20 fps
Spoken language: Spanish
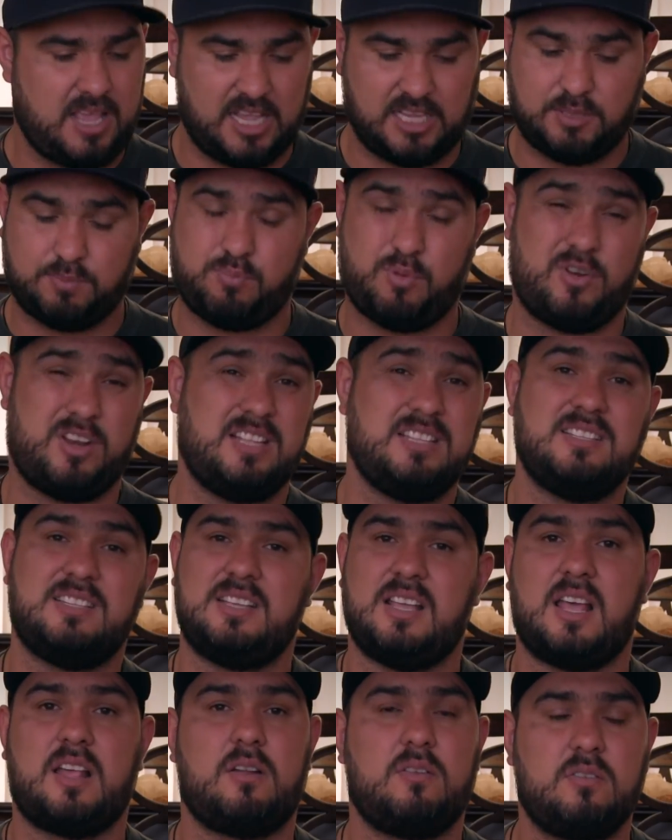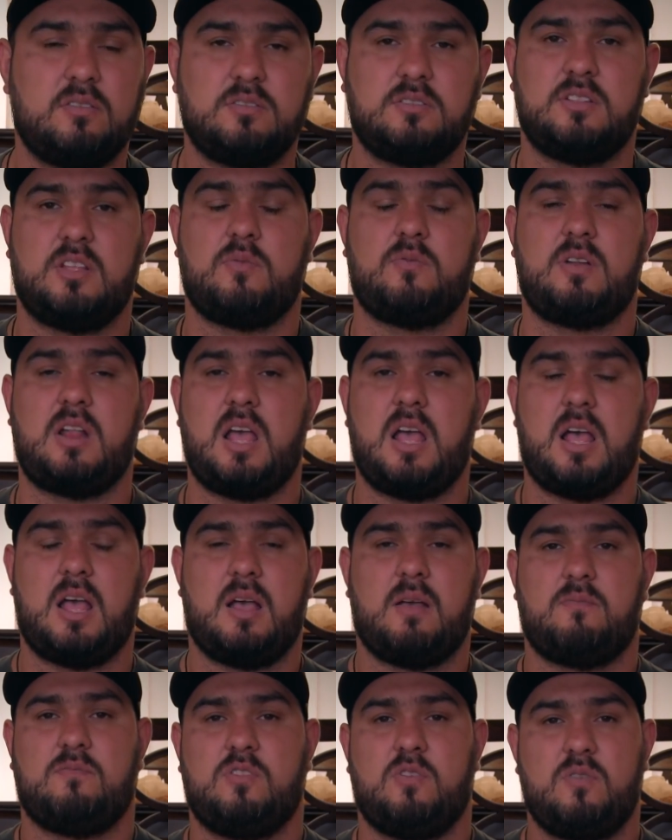exponenciarlos de
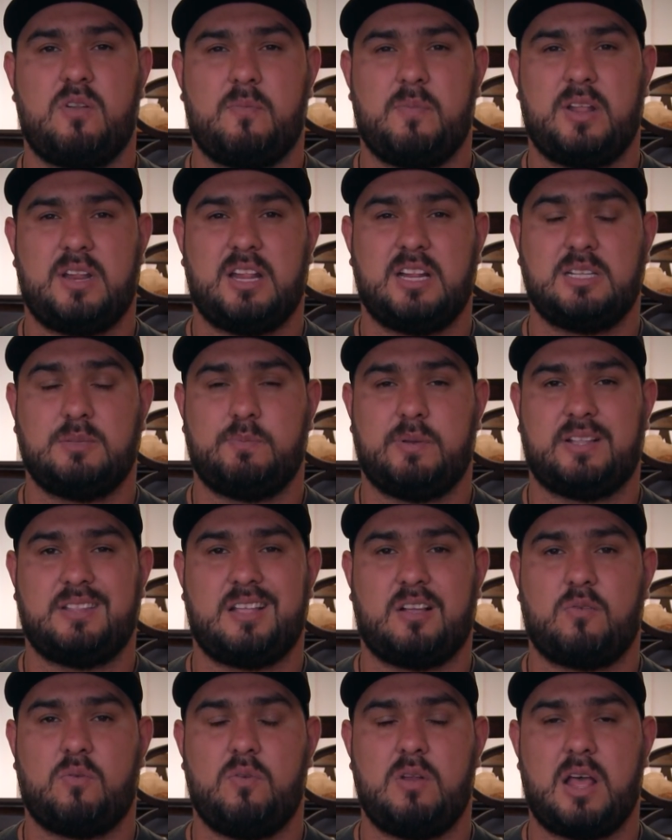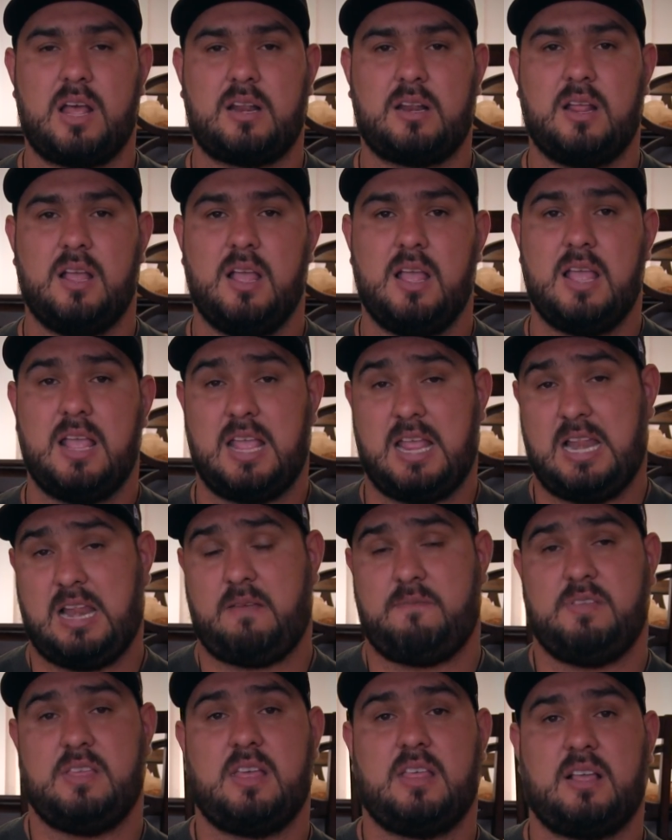una, de una manera espectacular en
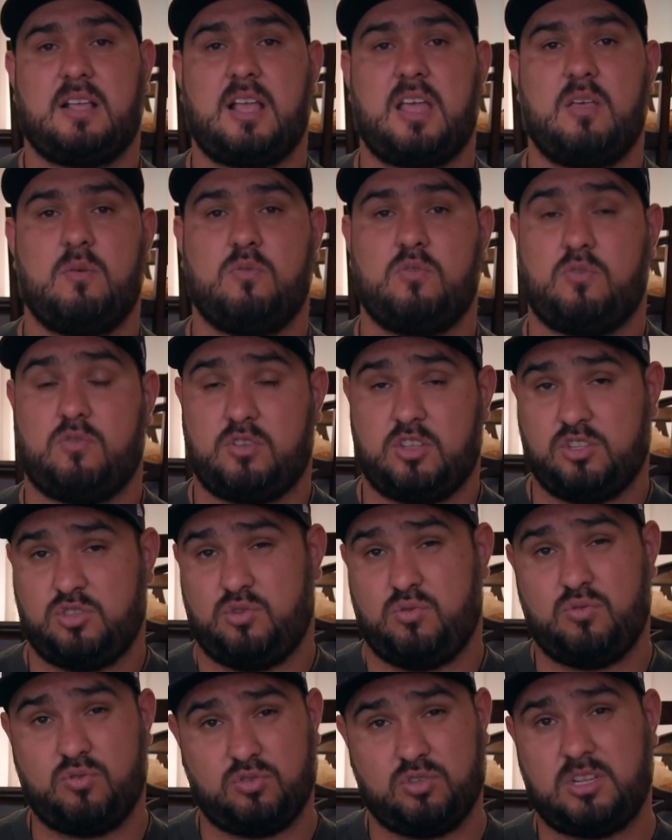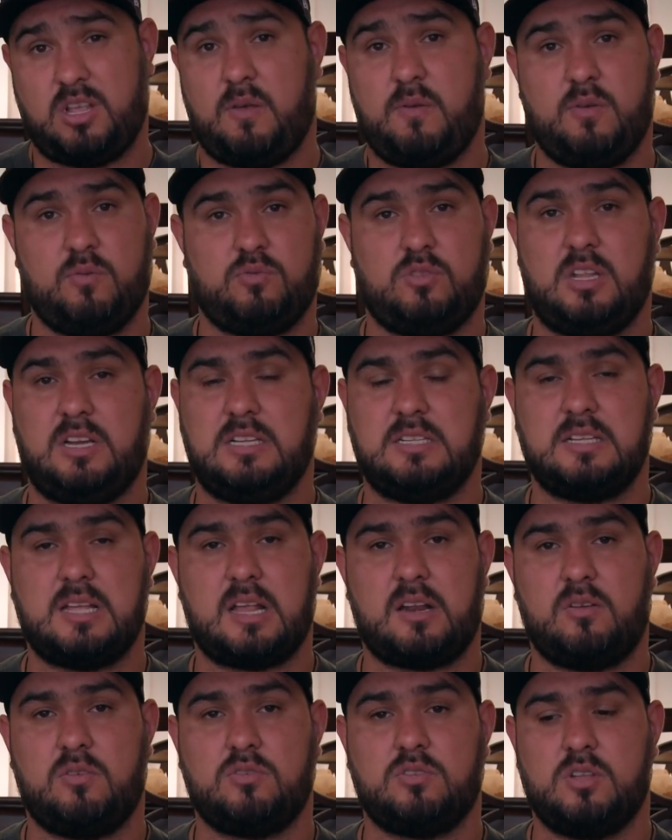la vida de cada uno, que si uno sabe
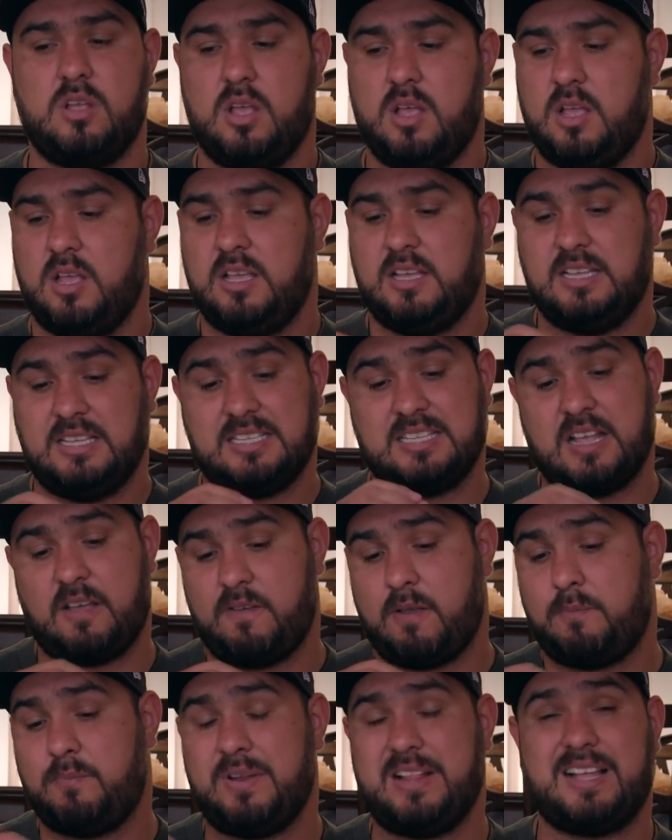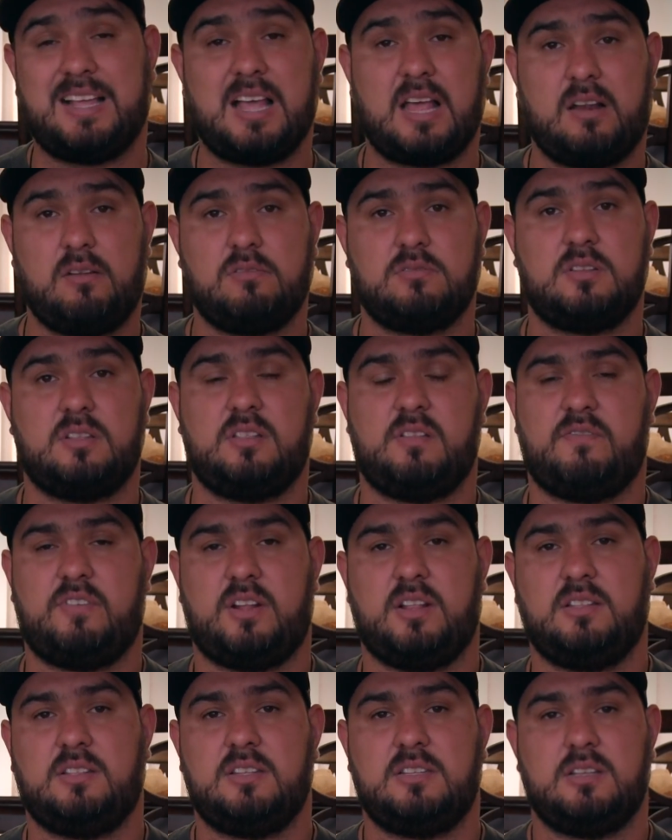utilizarlos y sabe aplicarlos en
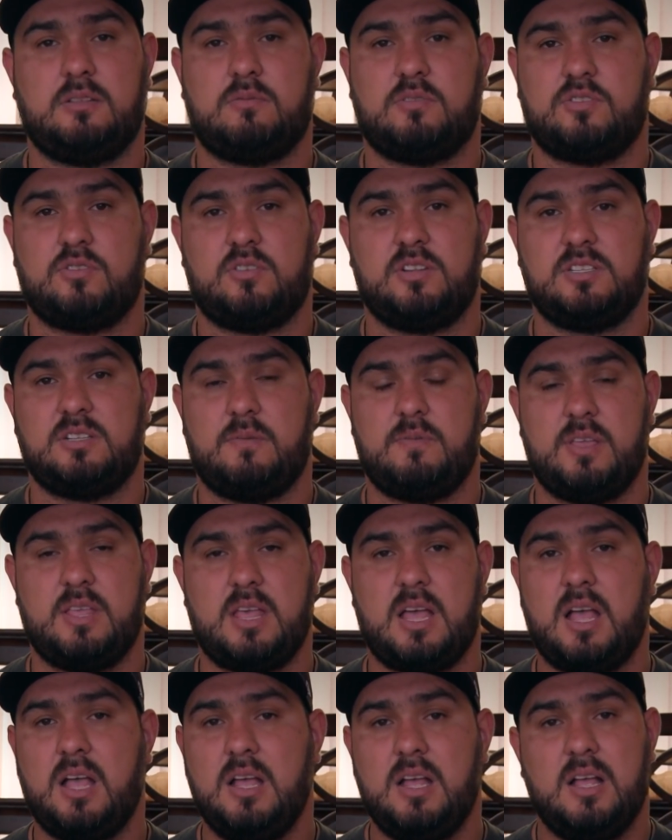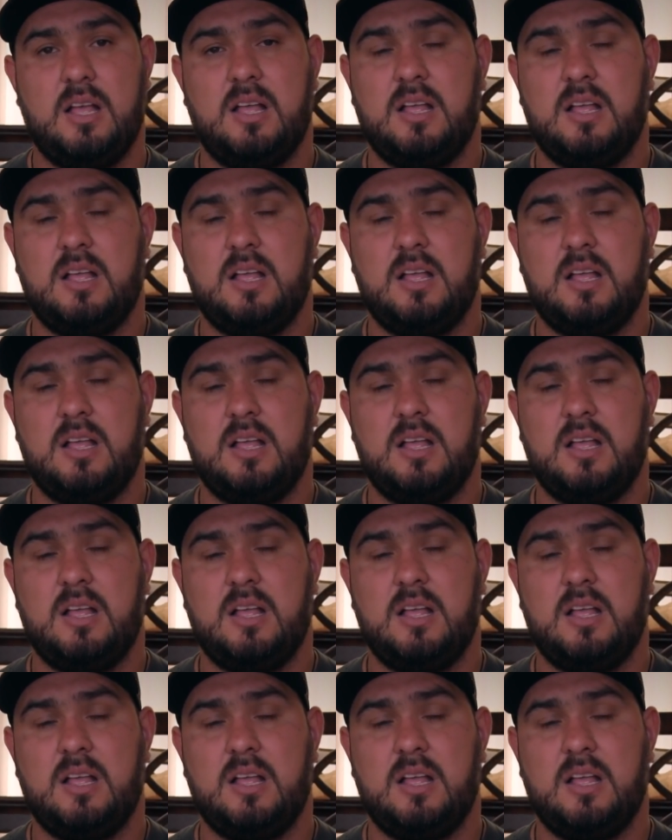diferentes situaciones de vida,